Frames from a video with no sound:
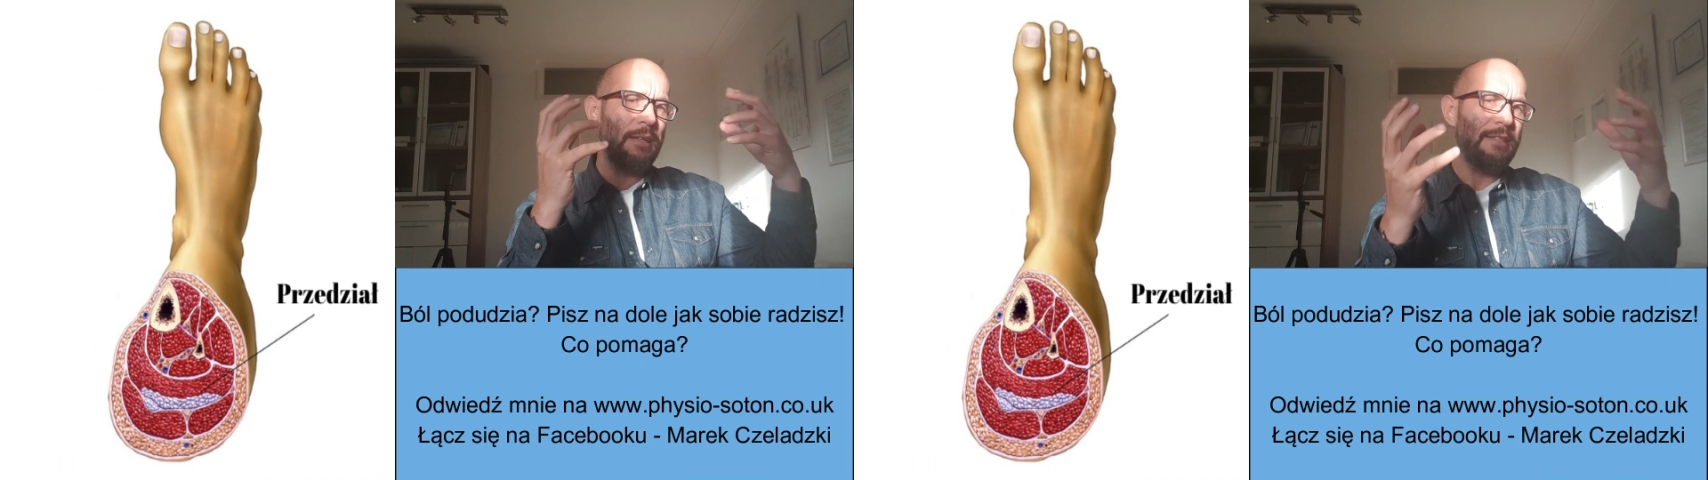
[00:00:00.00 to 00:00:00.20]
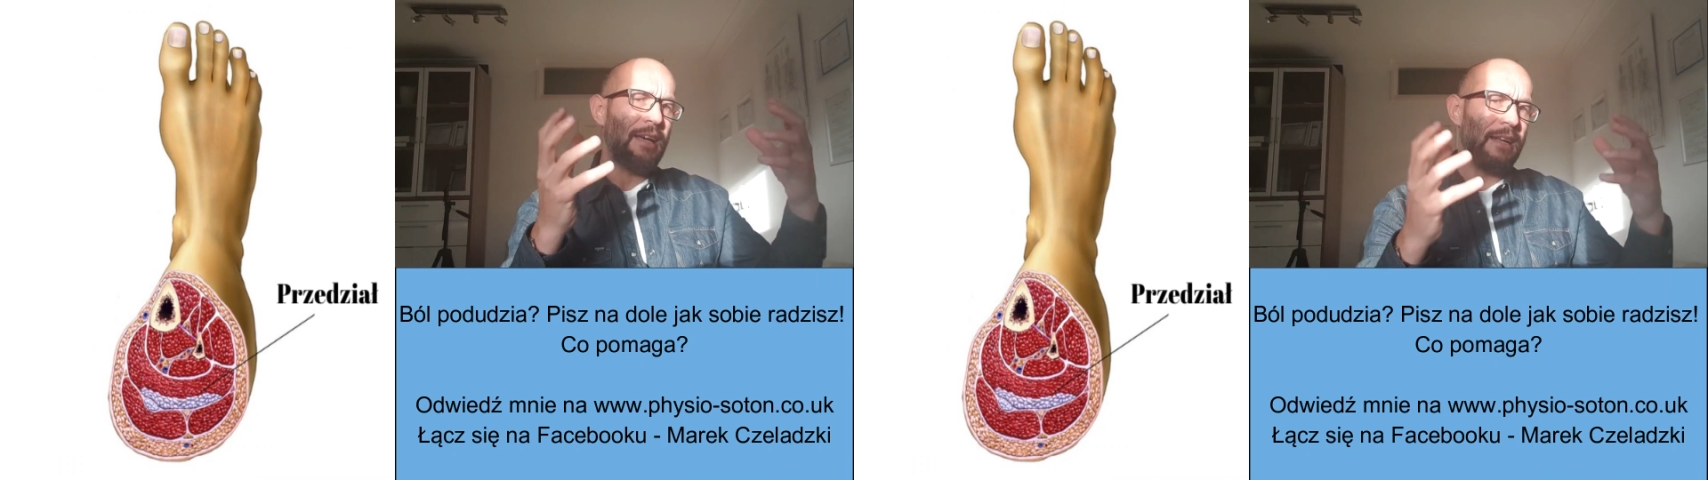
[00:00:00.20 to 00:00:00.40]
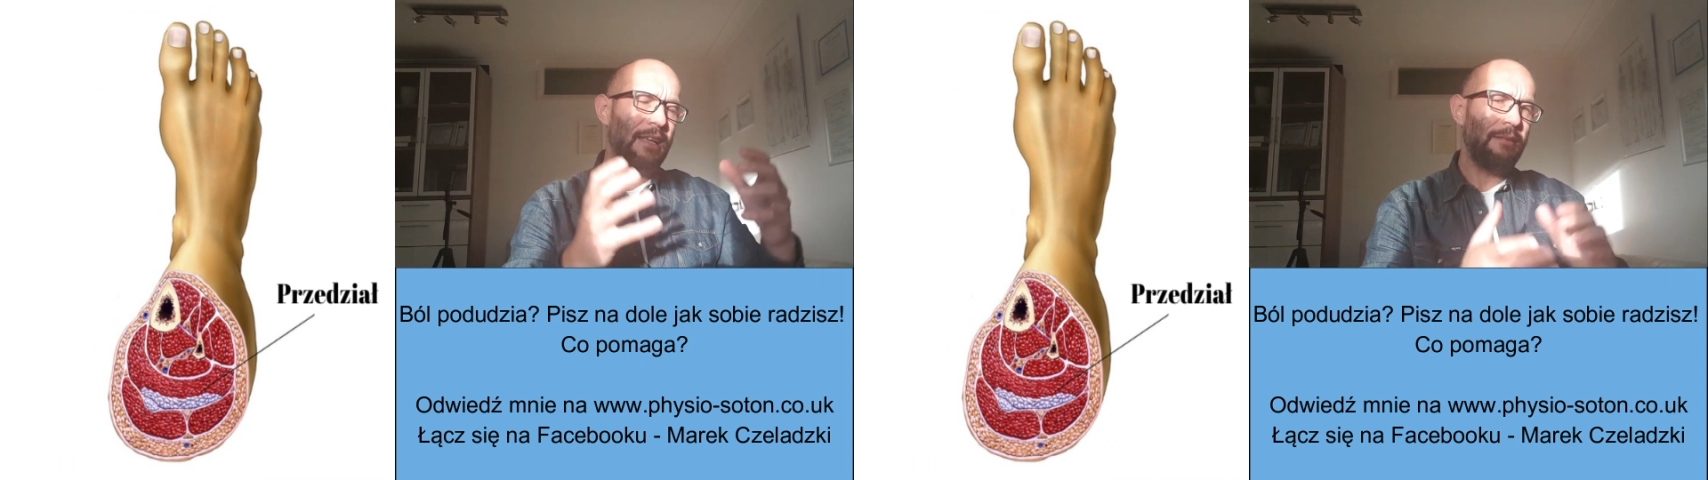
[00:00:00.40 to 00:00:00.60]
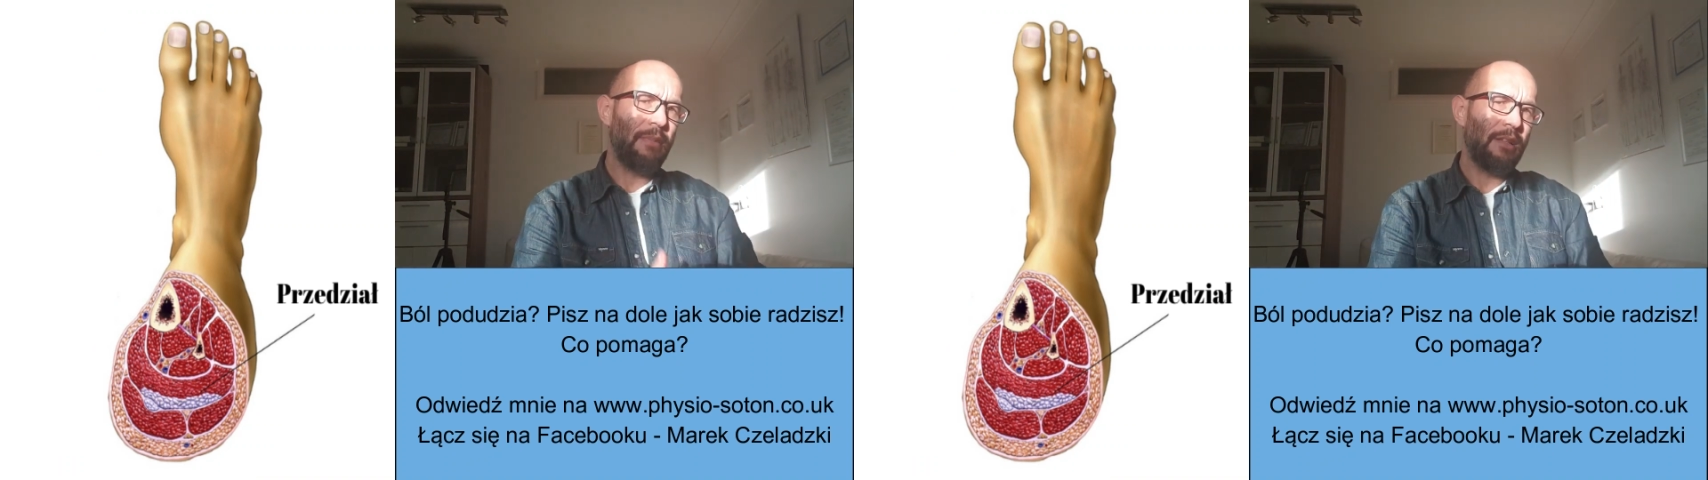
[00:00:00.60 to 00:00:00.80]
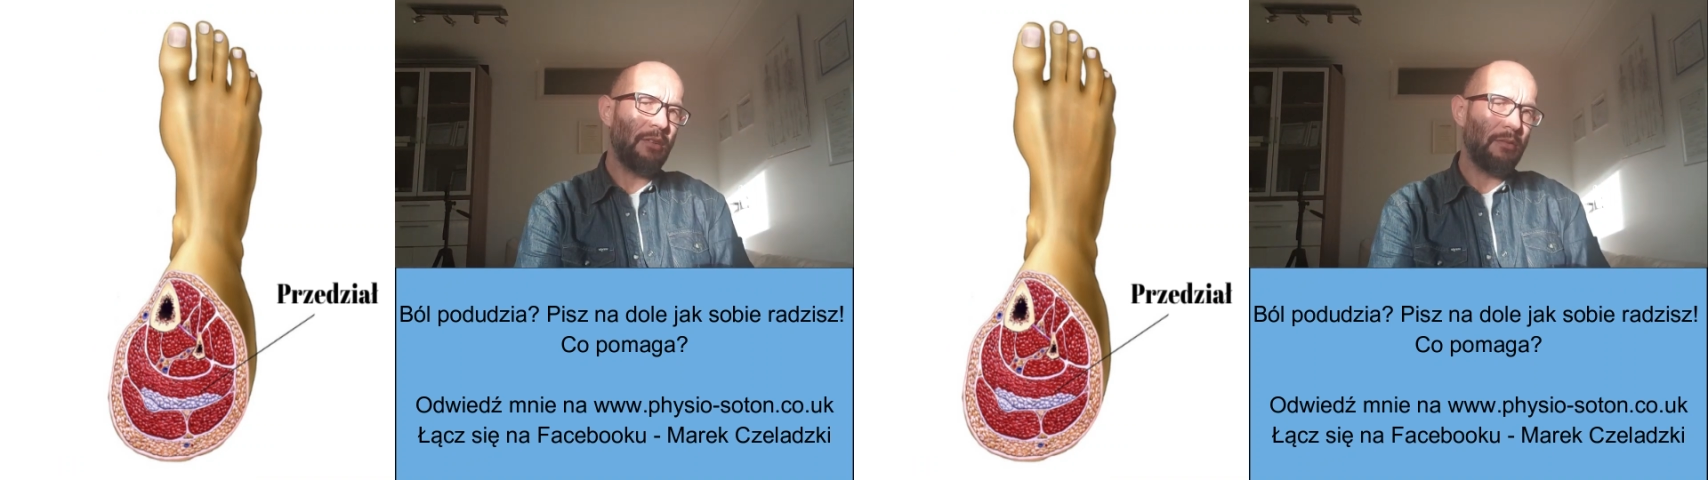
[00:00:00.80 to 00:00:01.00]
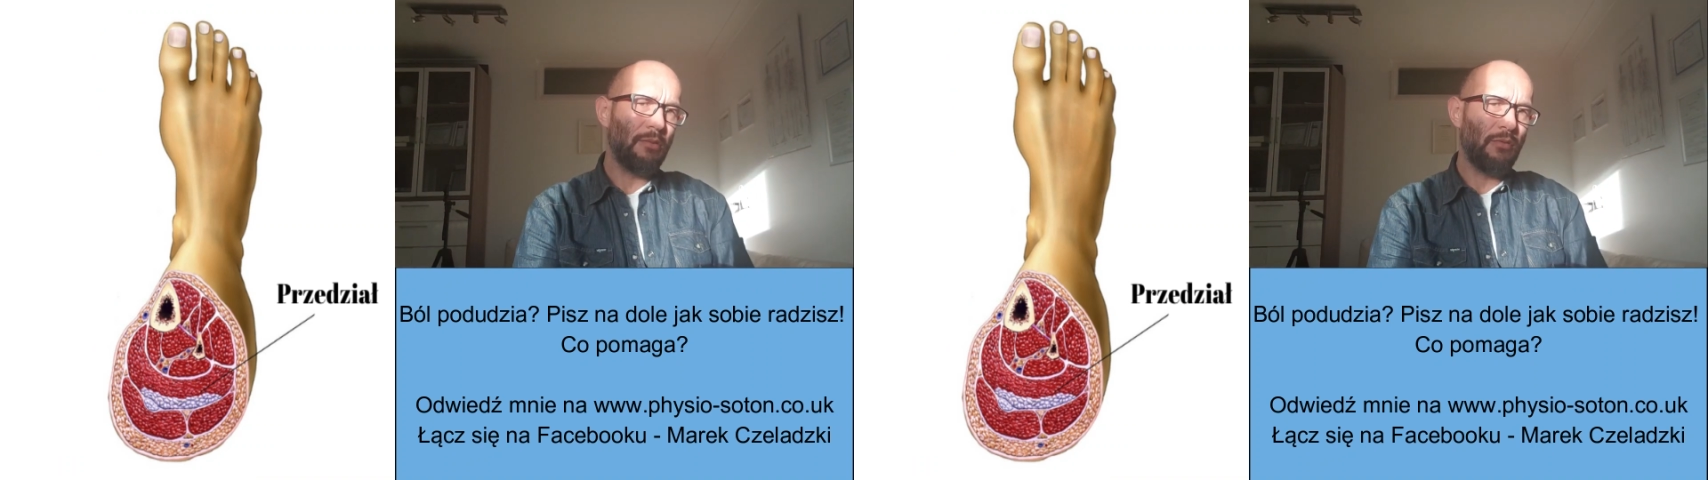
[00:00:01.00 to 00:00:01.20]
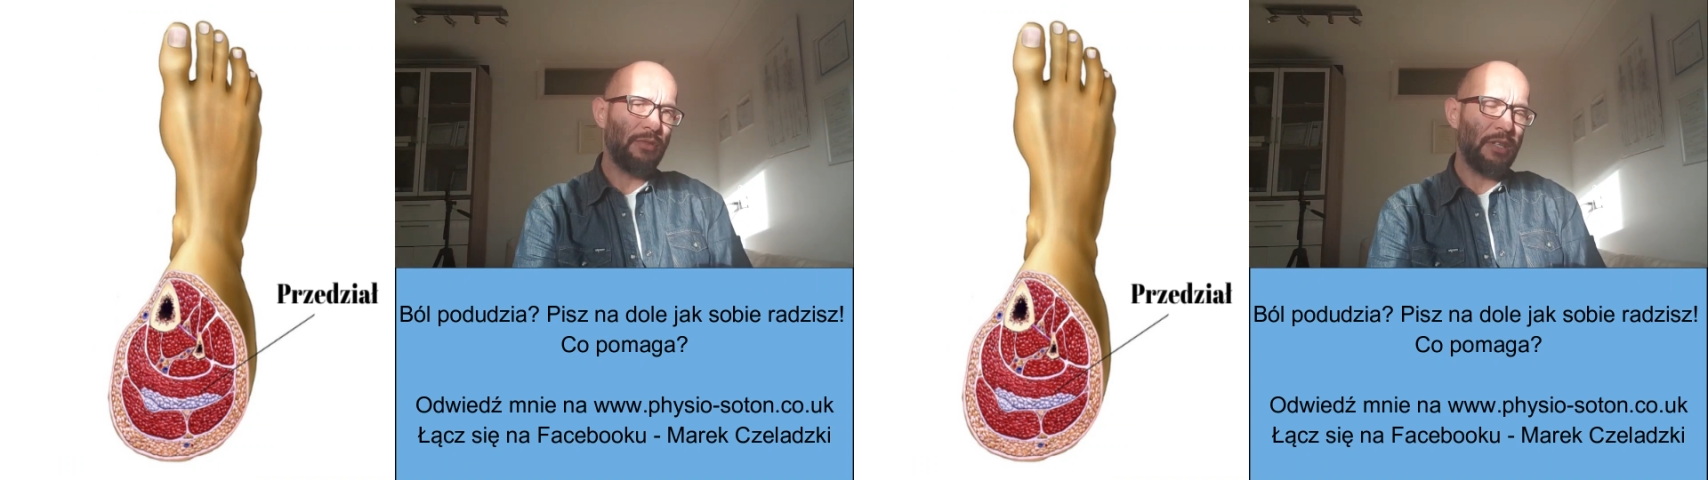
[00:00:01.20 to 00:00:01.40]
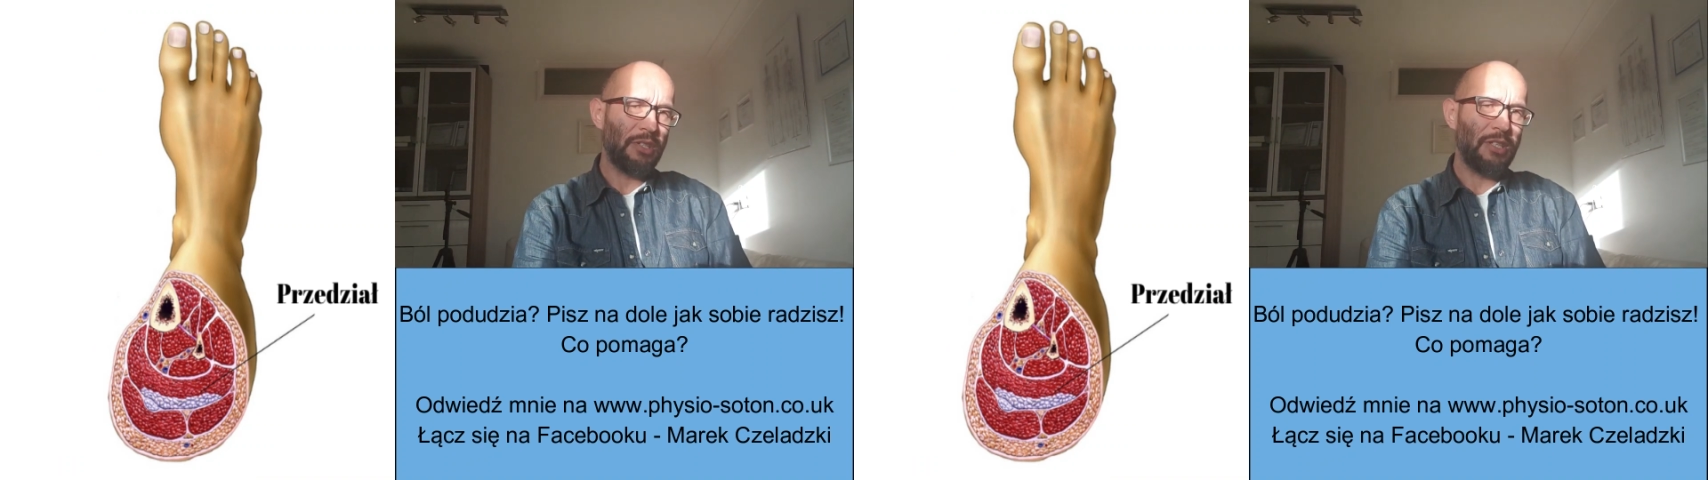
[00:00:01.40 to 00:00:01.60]
dalej będą
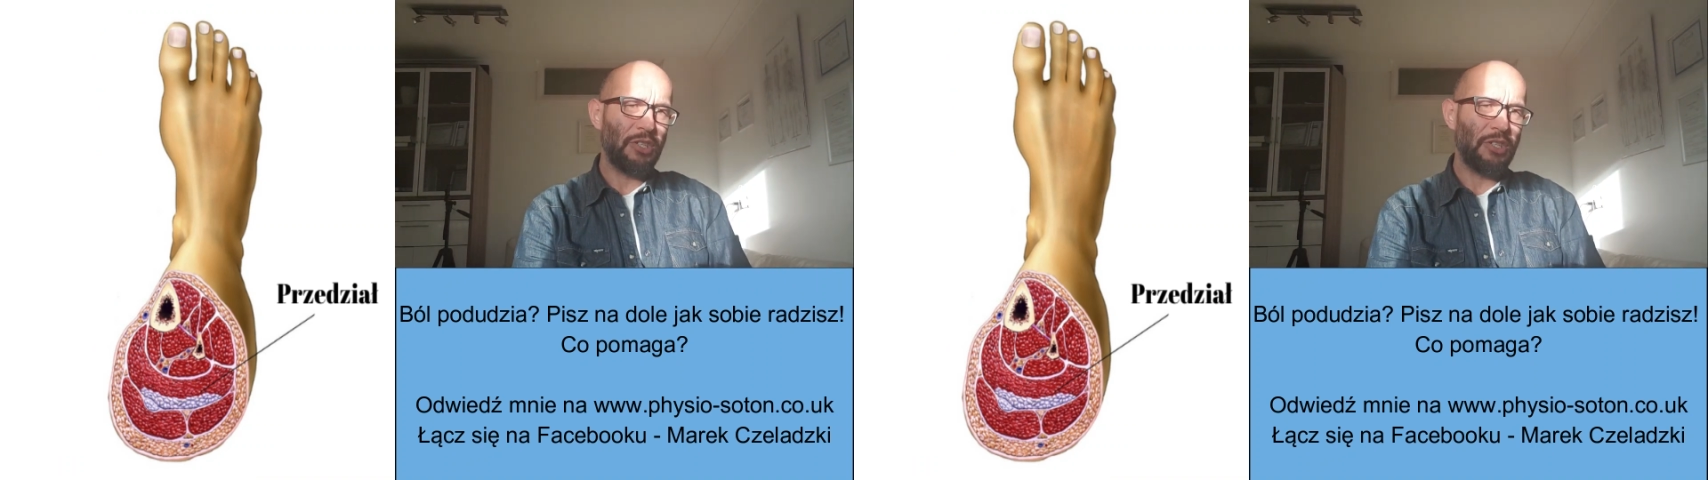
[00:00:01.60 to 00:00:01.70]
również